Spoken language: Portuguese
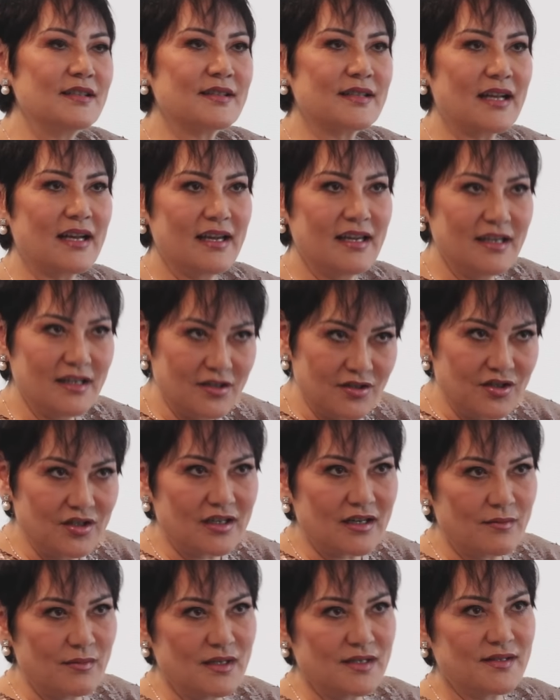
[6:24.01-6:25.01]
e sair
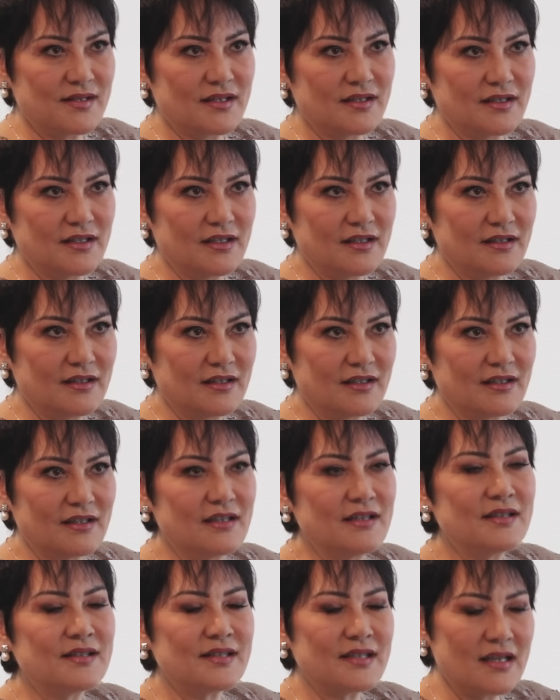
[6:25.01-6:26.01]
de cabeça erguida
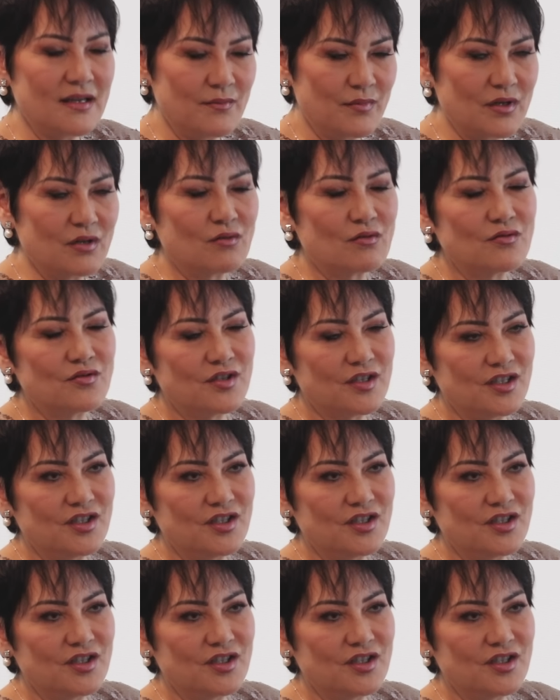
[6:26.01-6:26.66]
e sempre com